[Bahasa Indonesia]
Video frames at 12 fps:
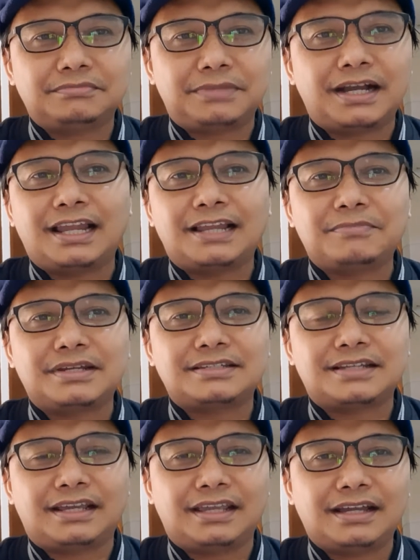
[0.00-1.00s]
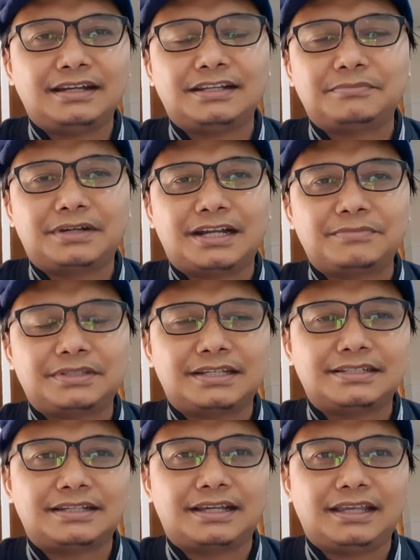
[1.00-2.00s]
pengalaman saya dan
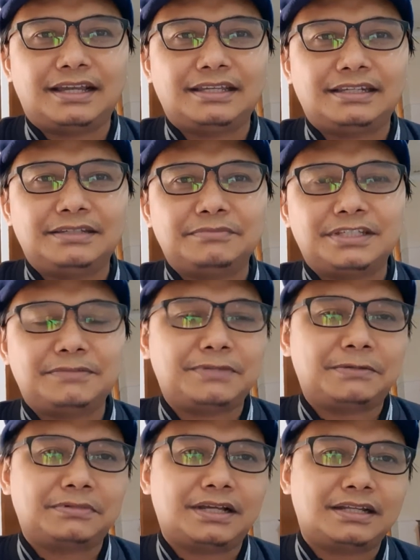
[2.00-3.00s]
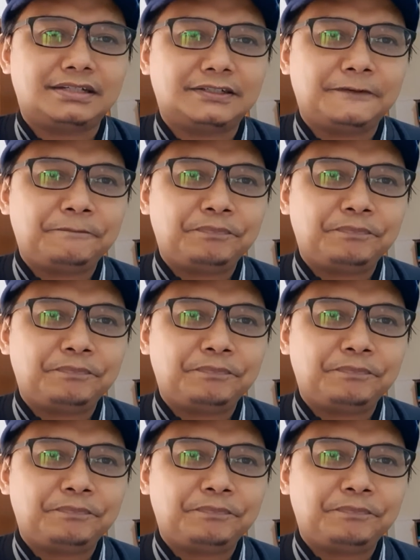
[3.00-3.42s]
pengamatan saya ini menyebabkan